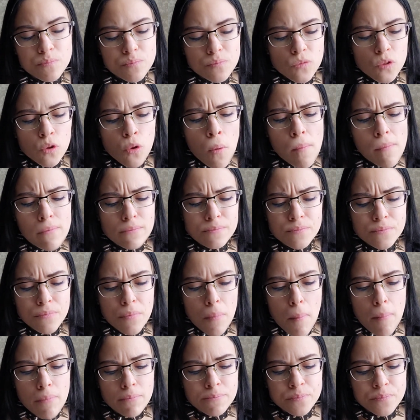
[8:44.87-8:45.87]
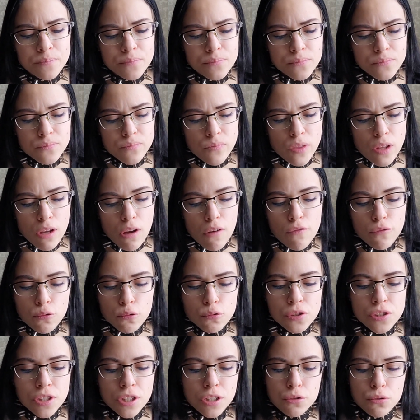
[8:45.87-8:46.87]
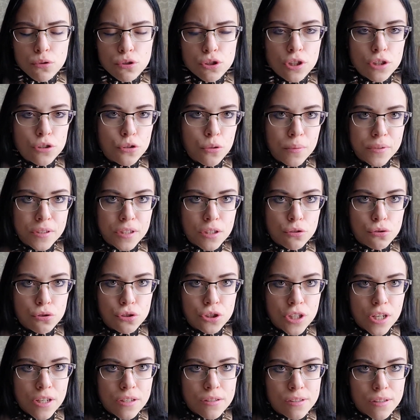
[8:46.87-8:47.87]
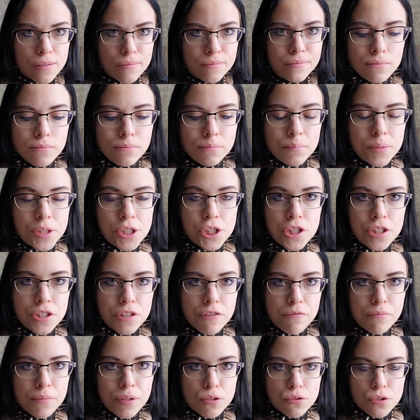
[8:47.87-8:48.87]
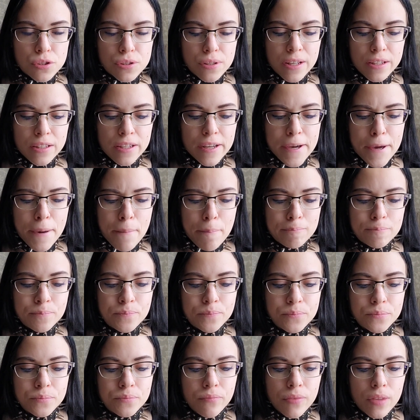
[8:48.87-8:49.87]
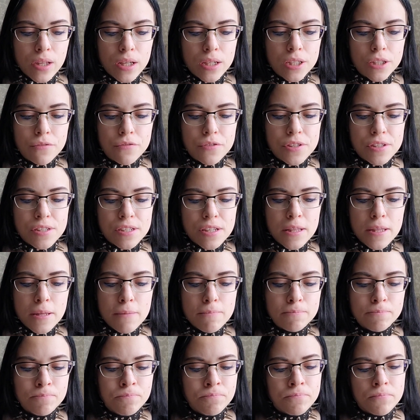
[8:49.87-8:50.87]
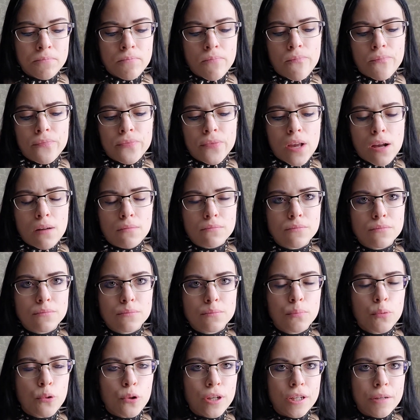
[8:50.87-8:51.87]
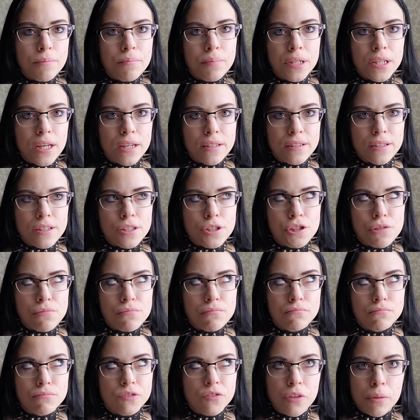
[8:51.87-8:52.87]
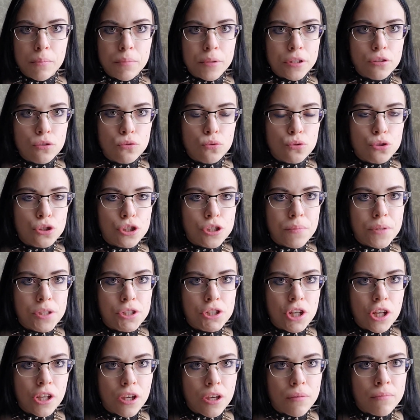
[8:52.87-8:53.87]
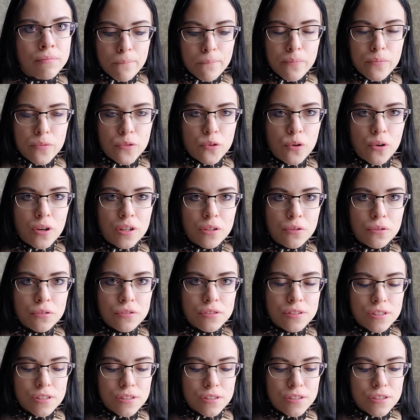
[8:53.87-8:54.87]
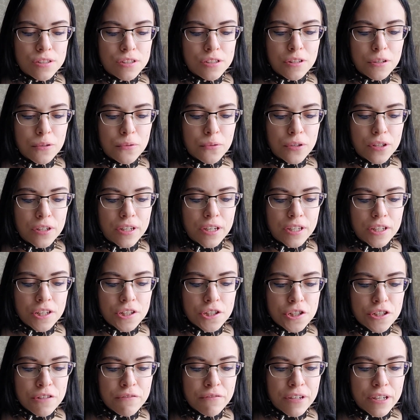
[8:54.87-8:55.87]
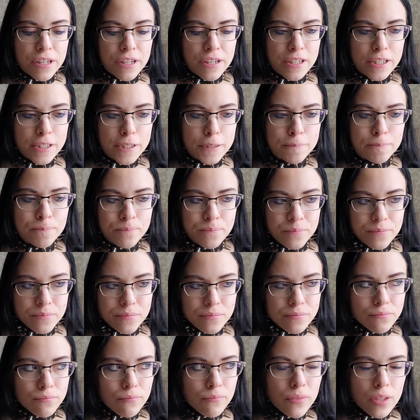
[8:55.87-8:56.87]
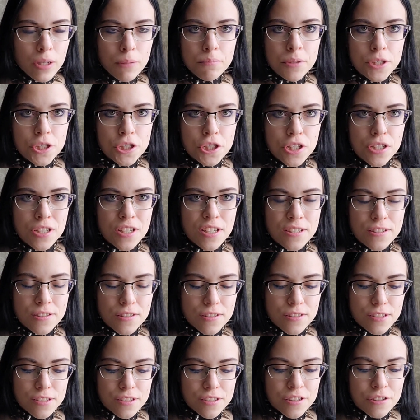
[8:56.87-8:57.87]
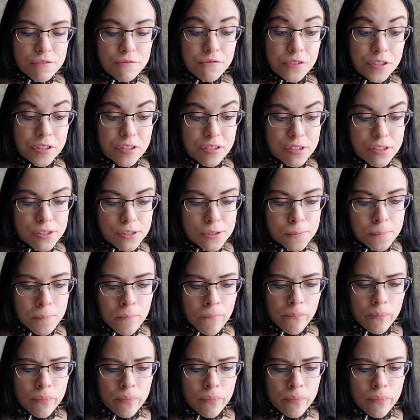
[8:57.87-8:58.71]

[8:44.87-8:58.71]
Ну, вкуса их тоже особо не ощущается. Печенье в меру сладкое и в целом более приятное, чем две предыдущие печеньки. Но оно, кстати, не такое коричневое, как печенье из ассорти фитнес.